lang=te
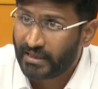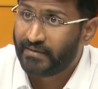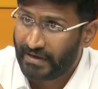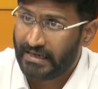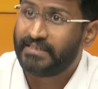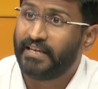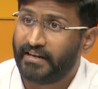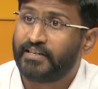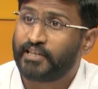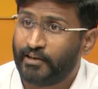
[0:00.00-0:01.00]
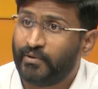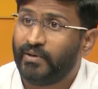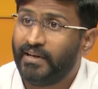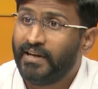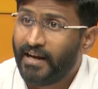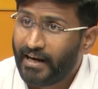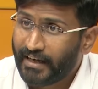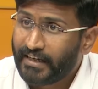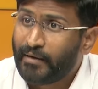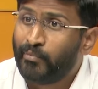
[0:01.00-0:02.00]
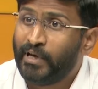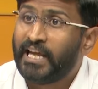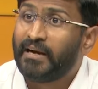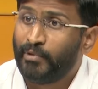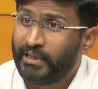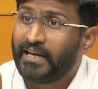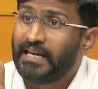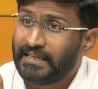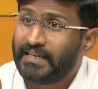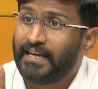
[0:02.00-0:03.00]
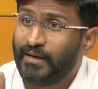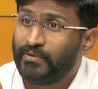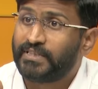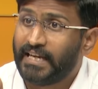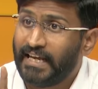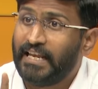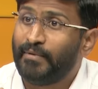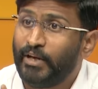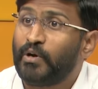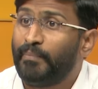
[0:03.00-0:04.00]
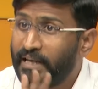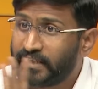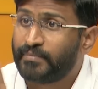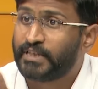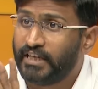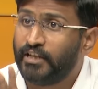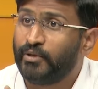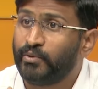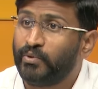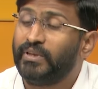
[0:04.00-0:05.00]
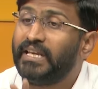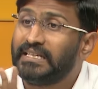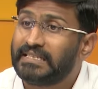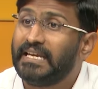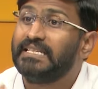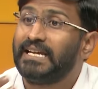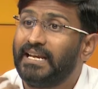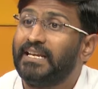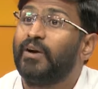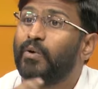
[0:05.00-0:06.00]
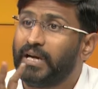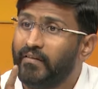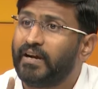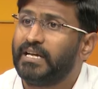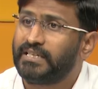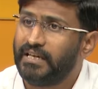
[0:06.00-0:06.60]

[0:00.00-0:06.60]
ఇవాళ జనరేషన్లో అంటే డబ్బు లేకపోతే రాజకీయాలు చేయలేమనే ఒక పర్సెప్షన్ ఏదైతే ఉందో దాన్ని చేంజ్ చేయాలని నాకు ఒక అవకాశాన్ని